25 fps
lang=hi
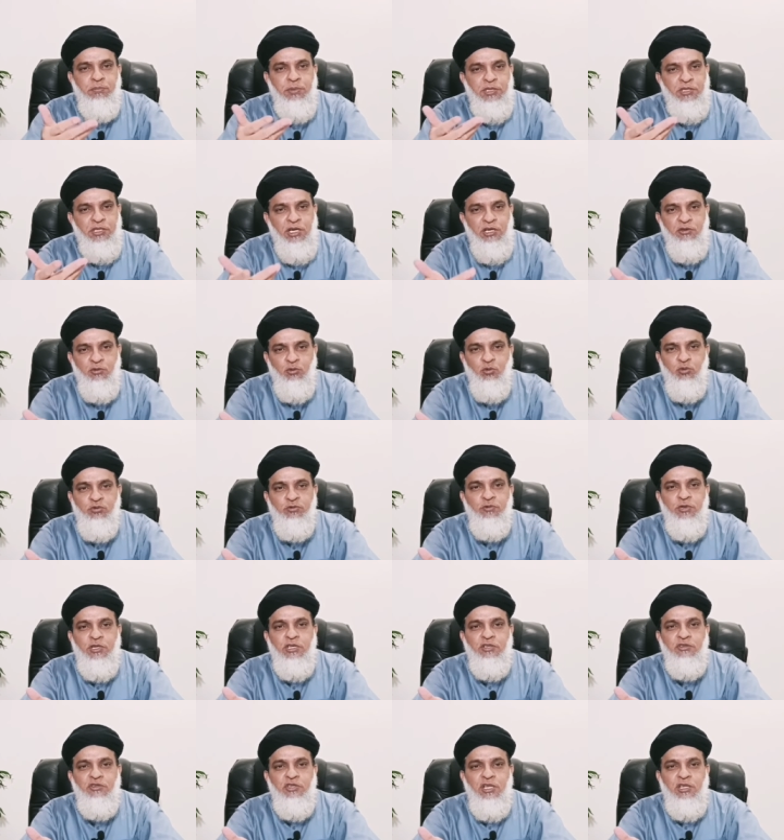पता उस
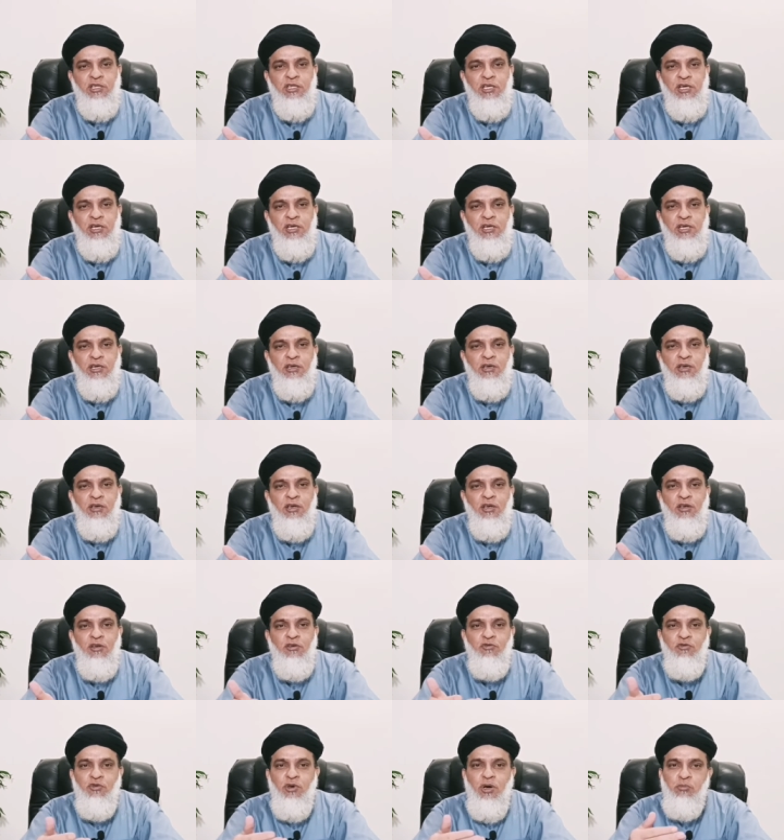वक़्त चलता है
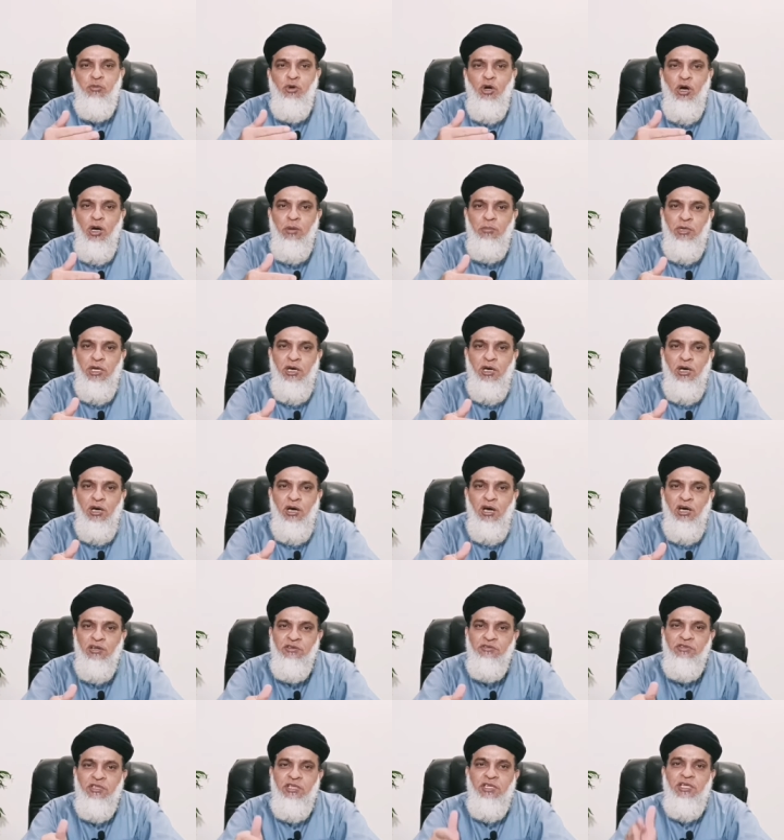जब मामला
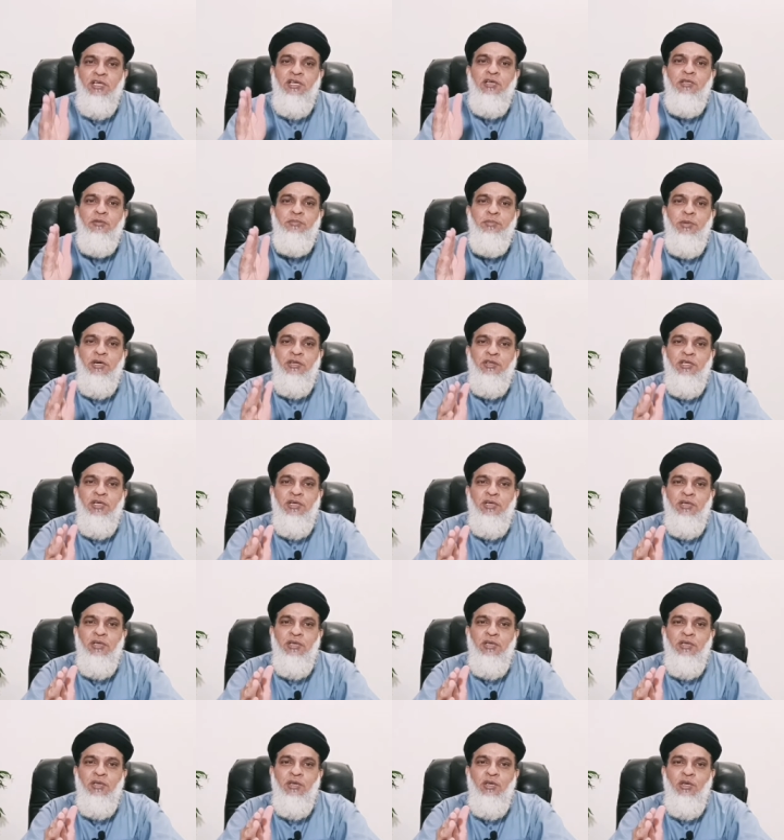हाथ से निकल पड़ता
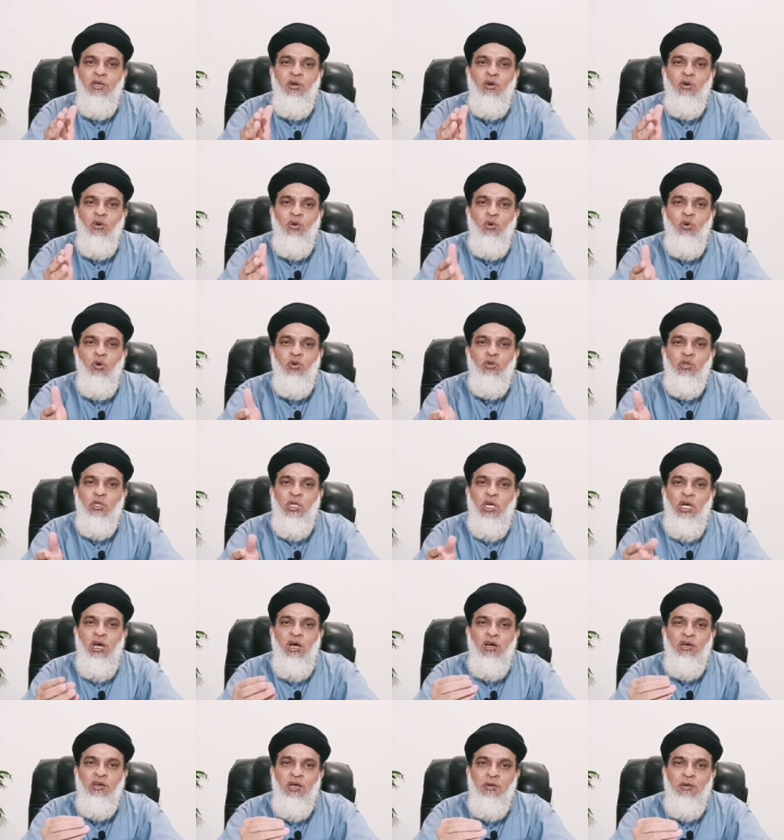है लोग
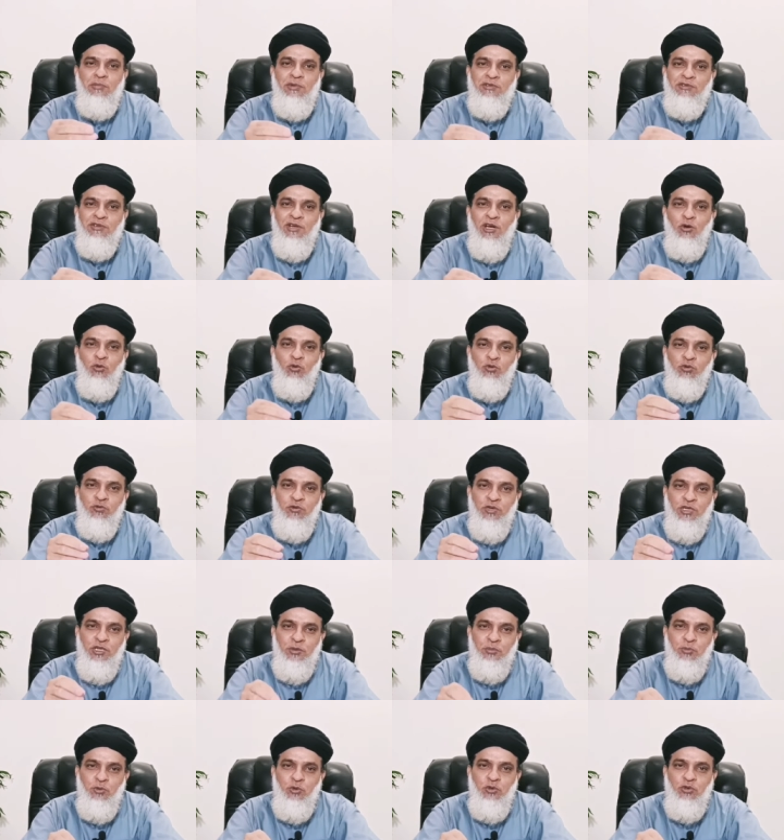तलाक का मसला उस
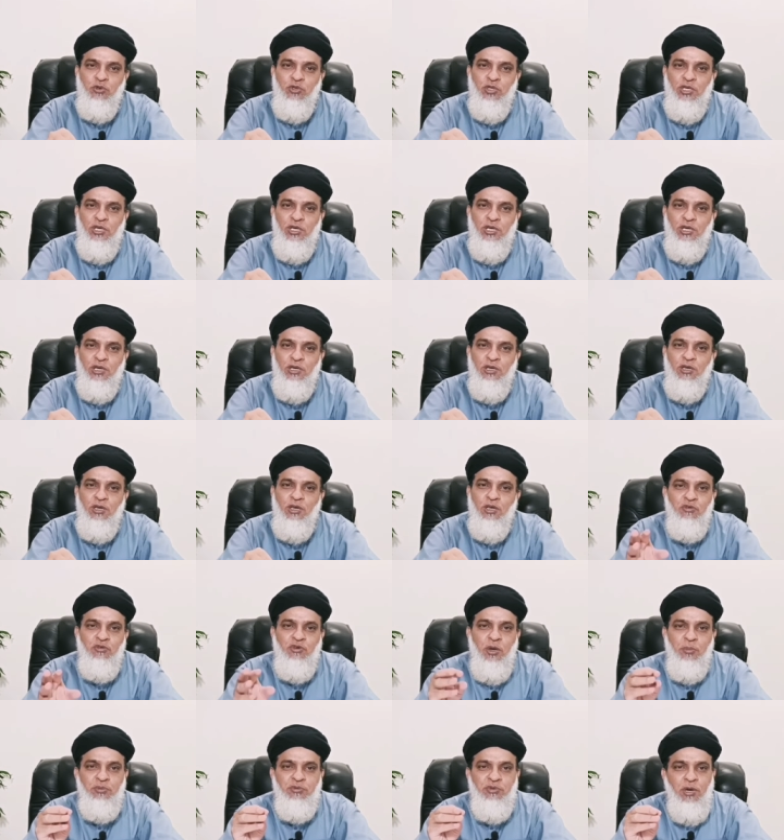वक़्त पूछते हैं
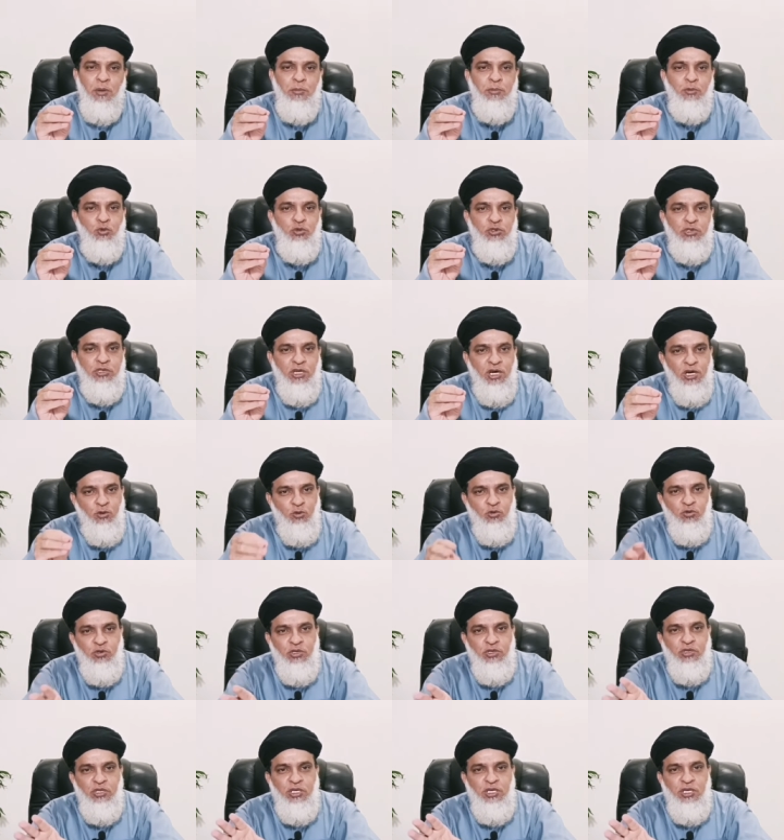जब सब कुछ कर
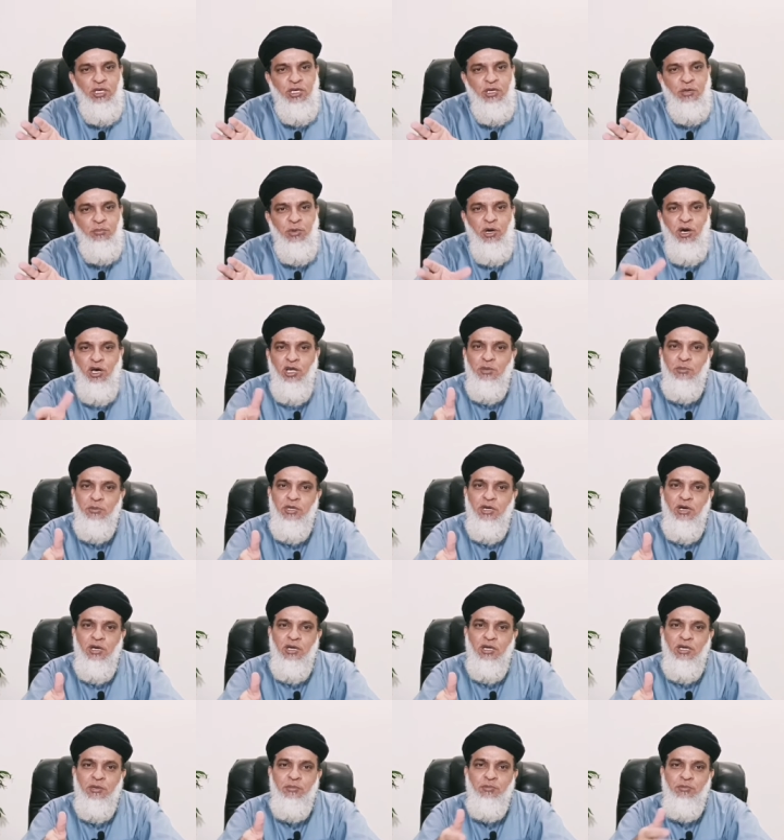गुजरते हैं बाद में
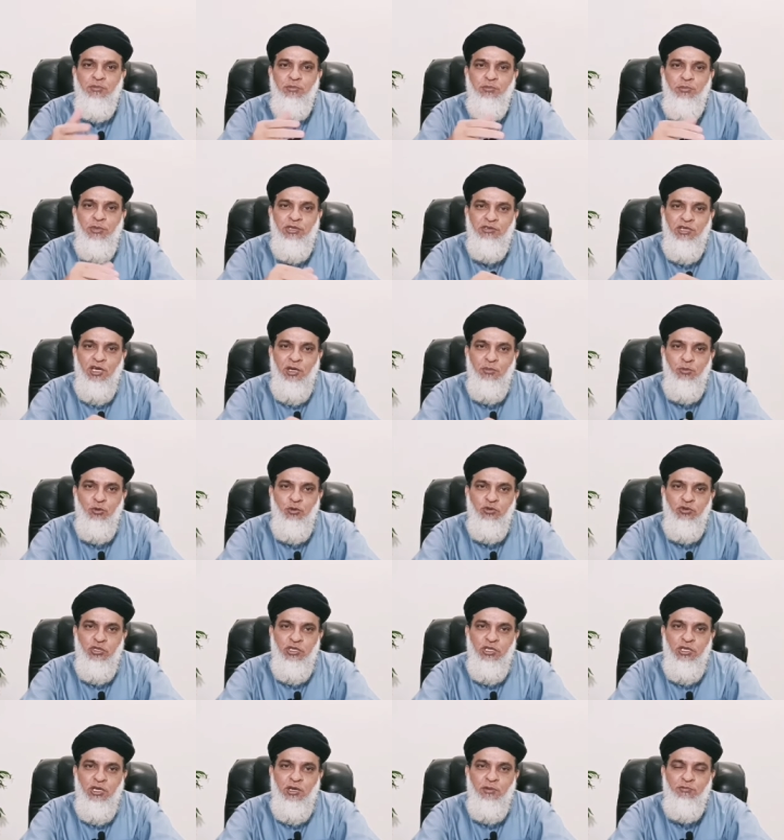आके मसला
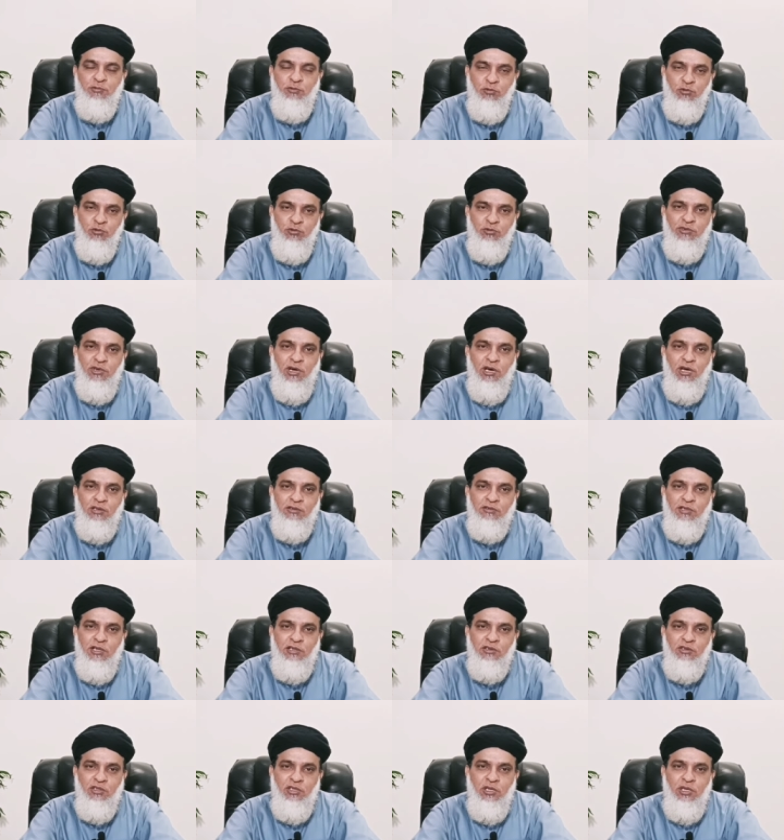पूछते हैं फ़ोन कॉल
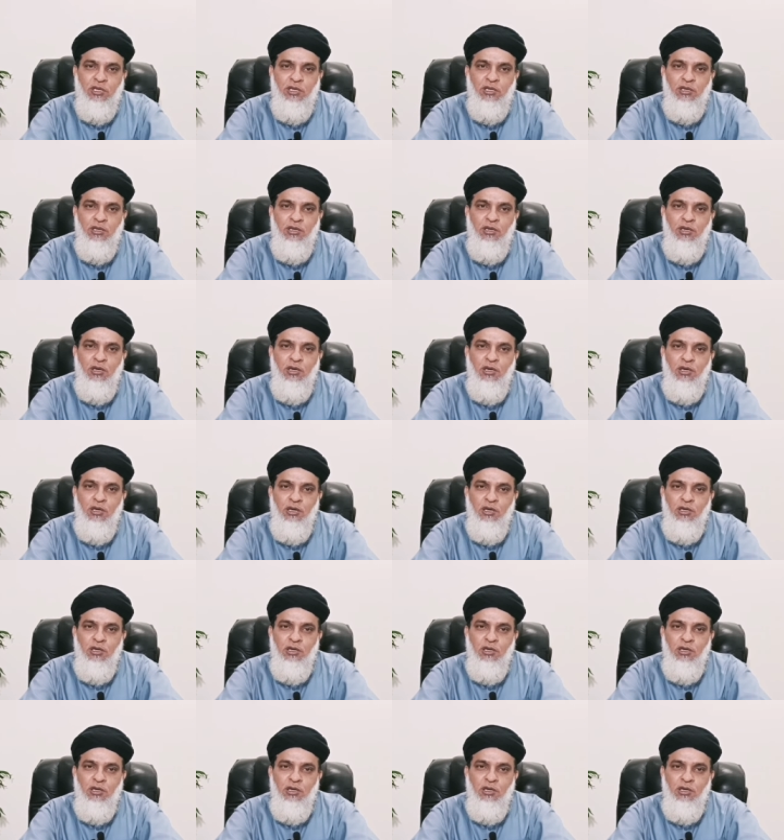करते हैं